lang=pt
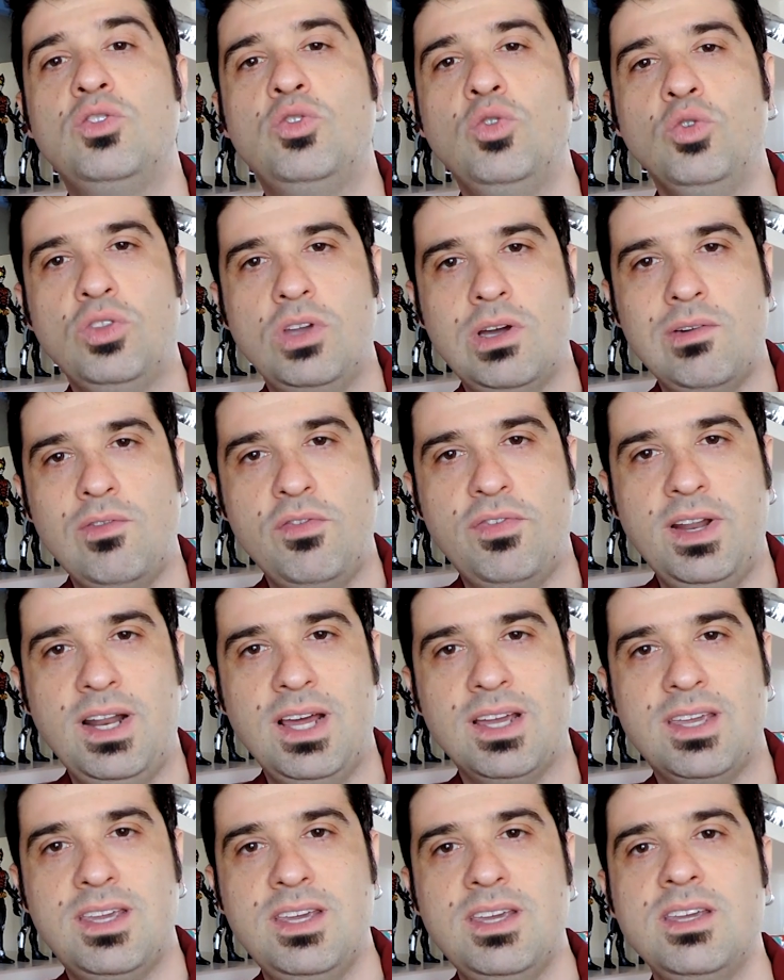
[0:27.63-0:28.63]
Tudo que eu vou
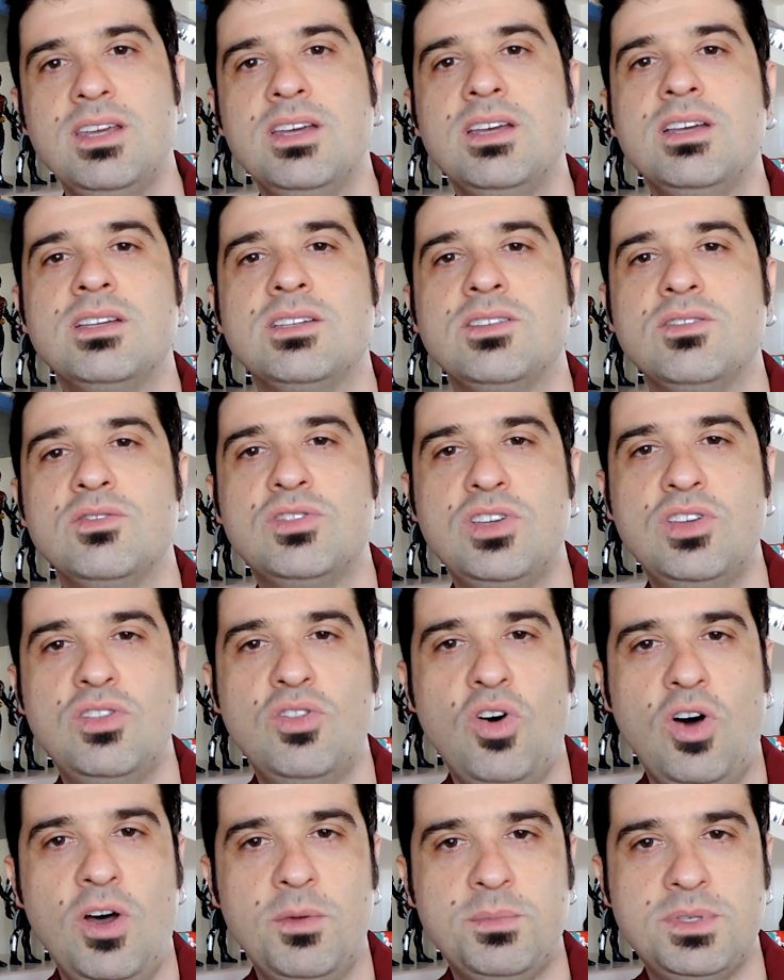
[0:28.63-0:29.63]
falar aqui são
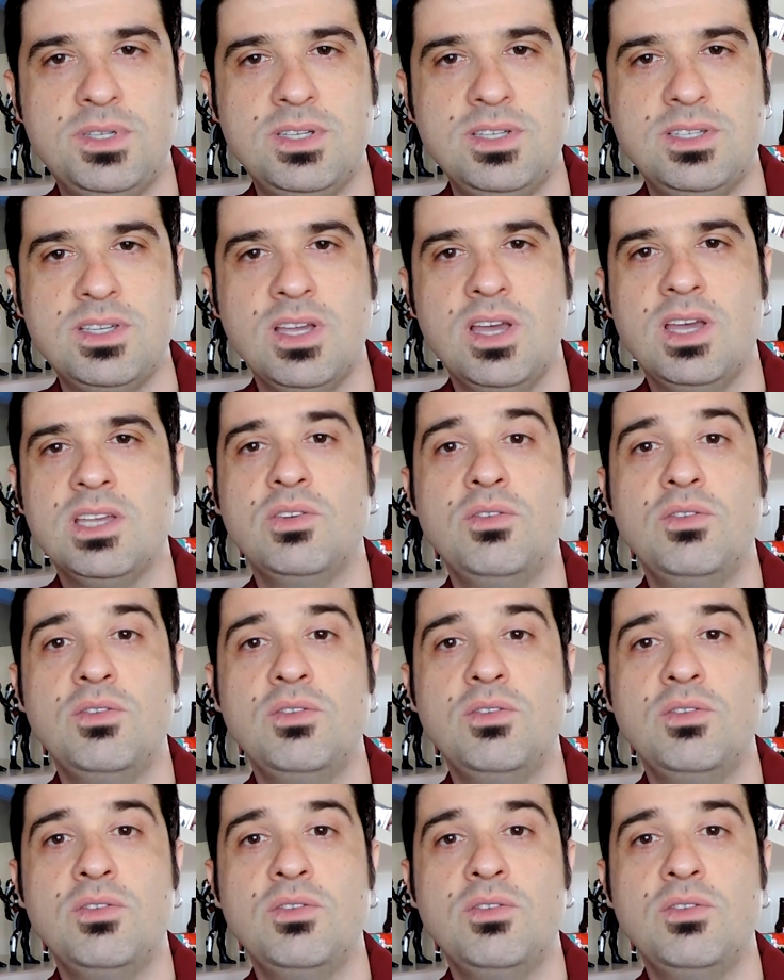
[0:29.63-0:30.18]
sinopses,